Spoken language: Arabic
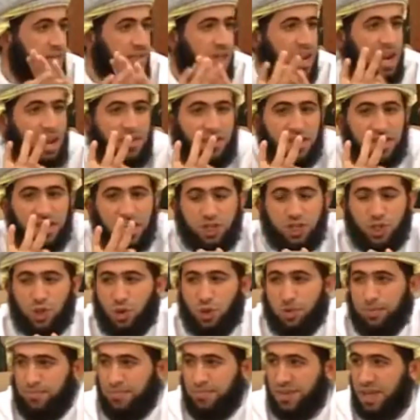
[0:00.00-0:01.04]
ثلاثة
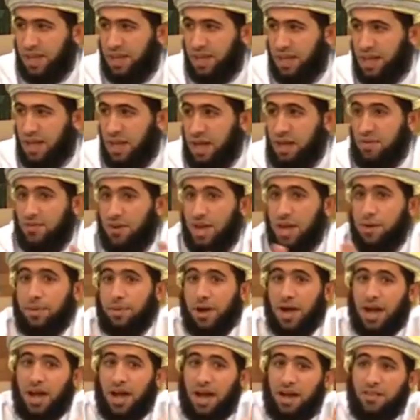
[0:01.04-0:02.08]
أسهم
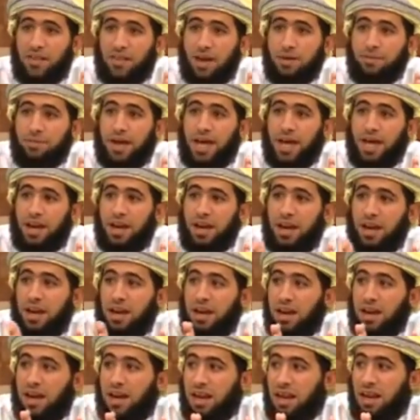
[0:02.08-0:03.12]
فيبقى هذا المال
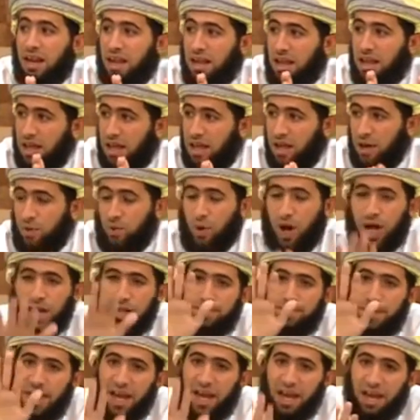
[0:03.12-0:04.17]

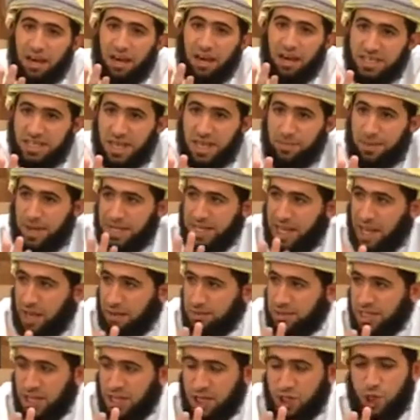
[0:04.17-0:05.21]
وقد بلغ النصاب بعد
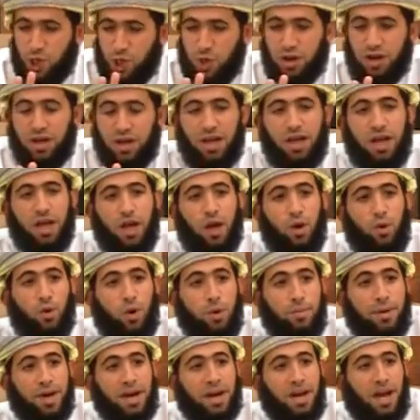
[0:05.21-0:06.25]
خمسة أشهر
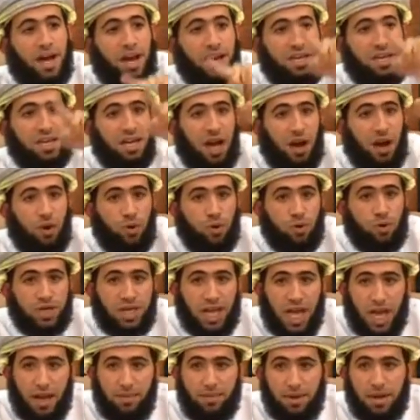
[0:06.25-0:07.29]
ومر عليه حول
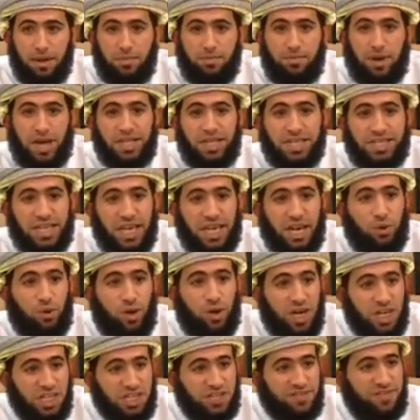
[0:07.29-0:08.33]
كامل بعد سنة
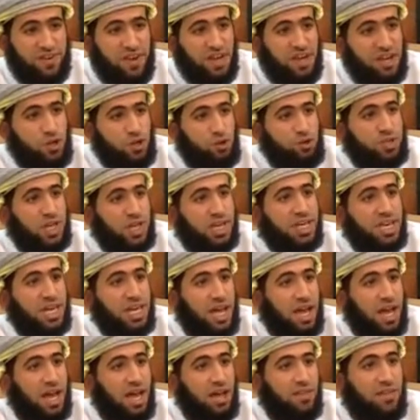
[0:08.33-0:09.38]
ونصف يزكى
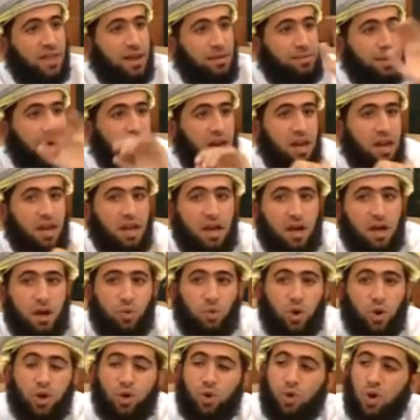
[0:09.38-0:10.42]
هذا المال
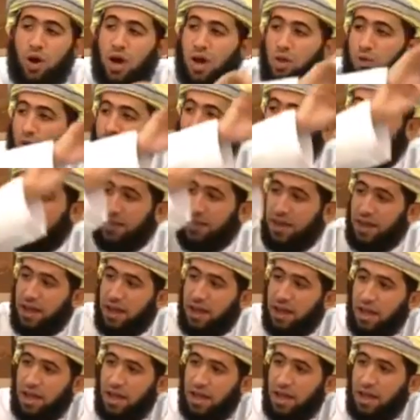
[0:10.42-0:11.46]
ويؤخذ
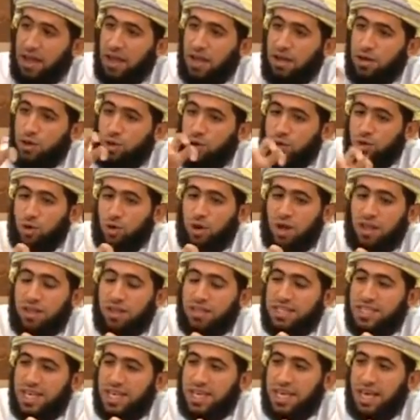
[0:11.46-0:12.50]
هذا وتؤخذ
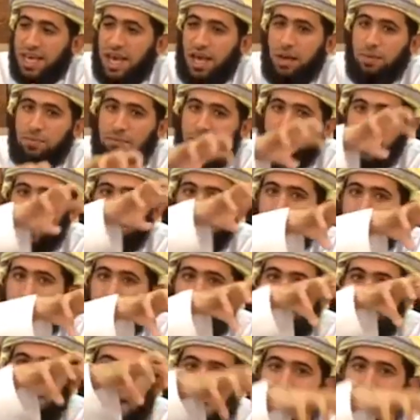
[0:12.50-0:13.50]
الزكاة من من